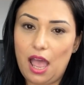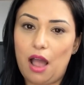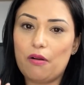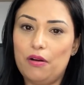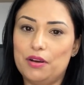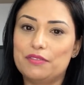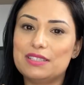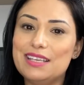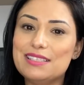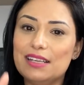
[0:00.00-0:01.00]
Agora,
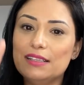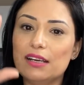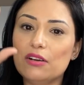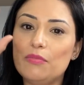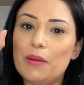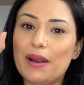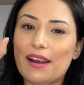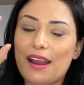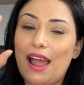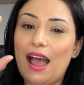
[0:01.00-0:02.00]
você está entrando numa
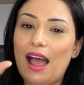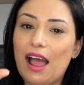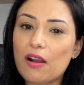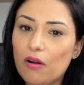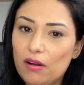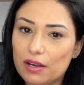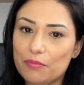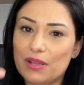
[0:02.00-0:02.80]
marca agora,